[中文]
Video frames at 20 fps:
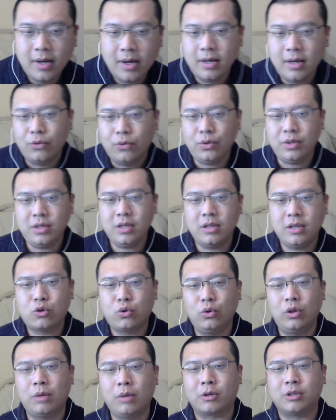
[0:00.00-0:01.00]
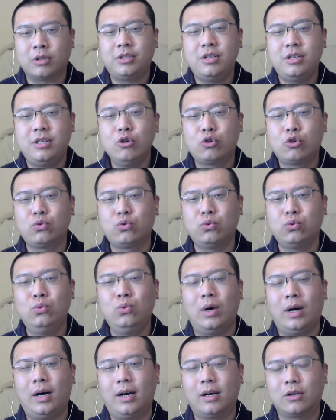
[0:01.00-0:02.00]
最近呢出了本新书
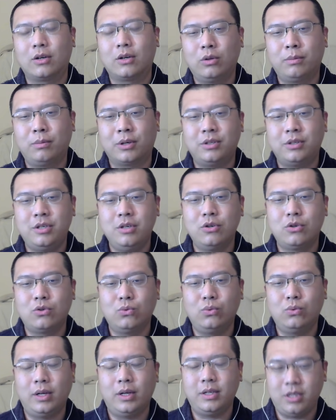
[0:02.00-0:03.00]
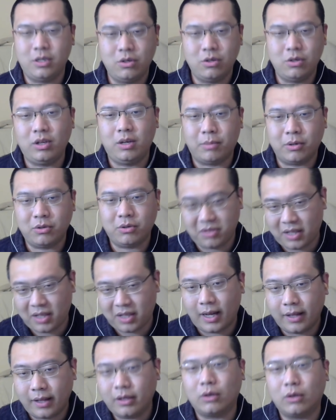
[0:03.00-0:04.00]
啊，出了本新书呢，其中里边就
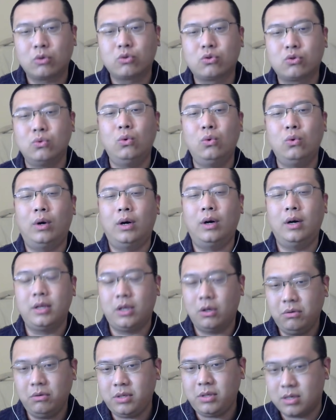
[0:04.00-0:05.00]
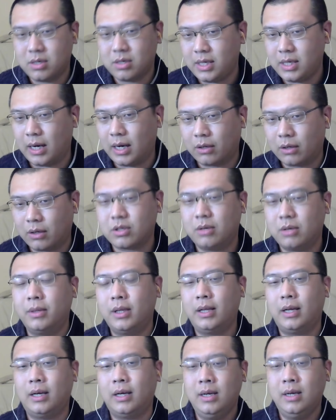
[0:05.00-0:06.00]
谈到了中国，尤其是讲到什么了
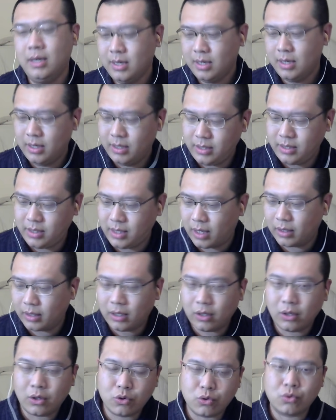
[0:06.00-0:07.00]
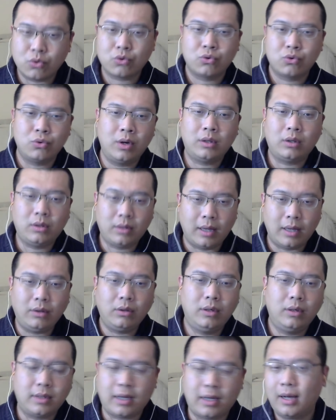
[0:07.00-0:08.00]
呢？讲到了就是说，在
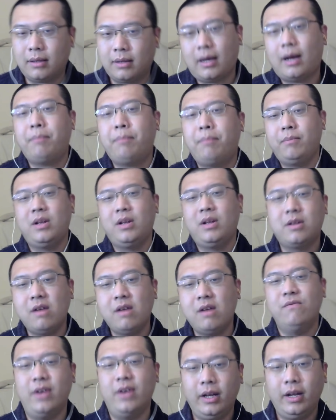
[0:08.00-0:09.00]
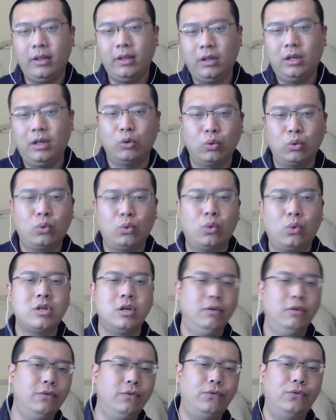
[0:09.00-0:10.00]
特他他认为特鲁多
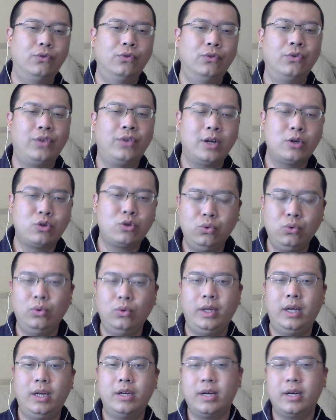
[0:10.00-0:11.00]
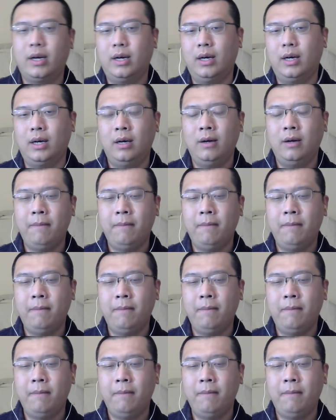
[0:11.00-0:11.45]
政府在处理这个